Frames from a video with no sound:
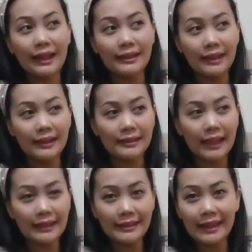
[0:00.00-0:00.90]
ada
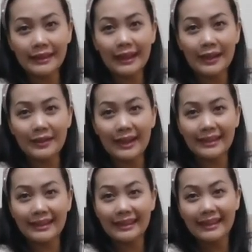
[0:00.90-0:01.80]
sate-sate lewat
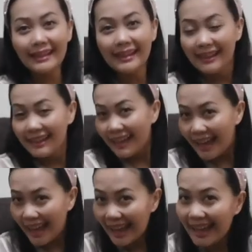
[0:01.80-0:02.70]

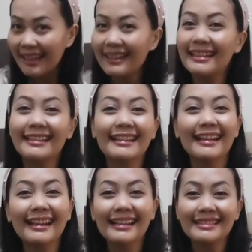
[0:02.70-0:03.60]
hai
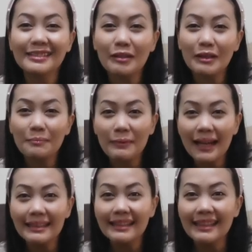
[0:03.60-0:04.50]
selamat
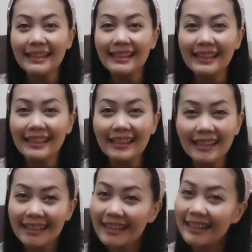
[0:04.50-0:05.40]

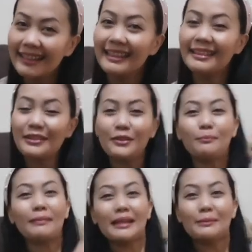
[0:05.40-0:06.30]
pagi yuk
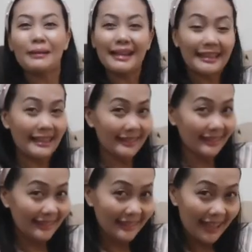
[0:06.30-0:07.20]
pagi bareng
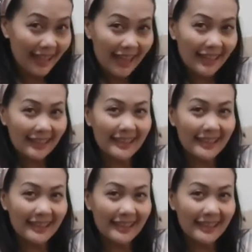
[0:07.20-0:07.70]
hari